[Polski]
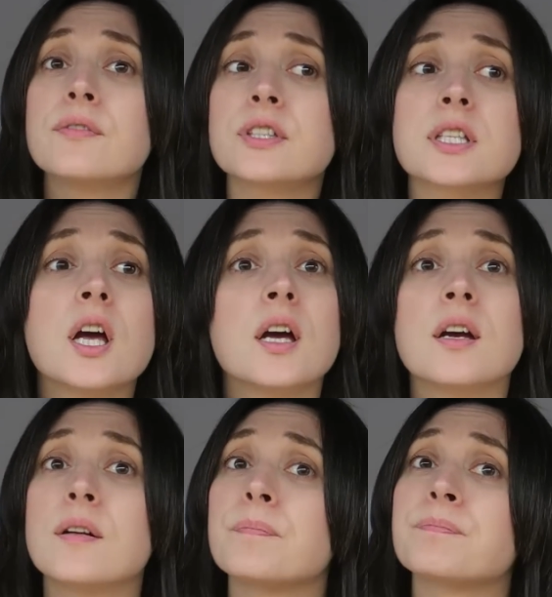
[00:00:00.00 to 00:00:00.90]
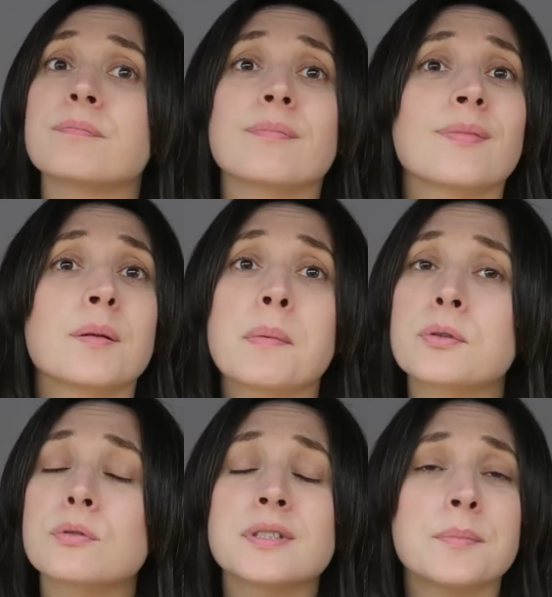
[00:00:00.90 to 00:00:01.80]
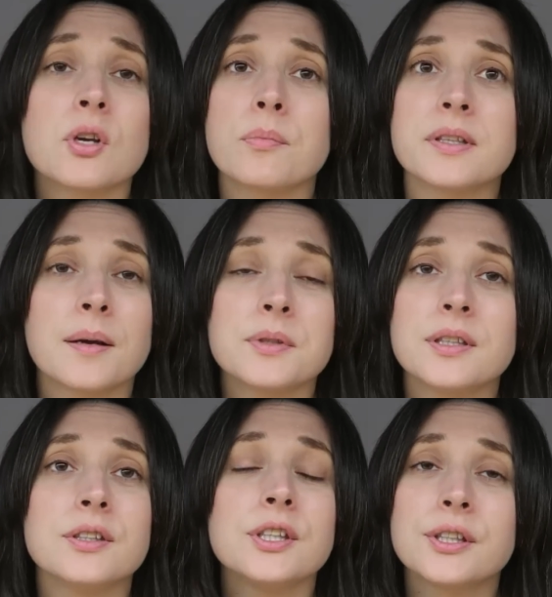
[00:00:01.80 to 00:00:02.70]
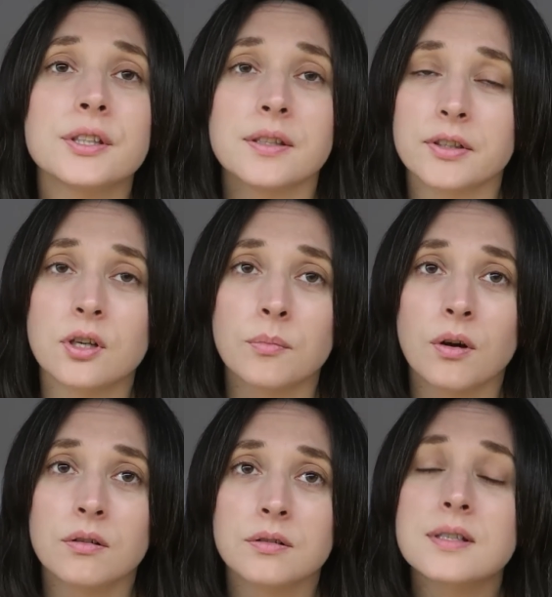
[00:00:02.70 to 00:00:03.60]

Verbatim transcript: Więc po prostu z nami kobietami nigdy nie wiadomo.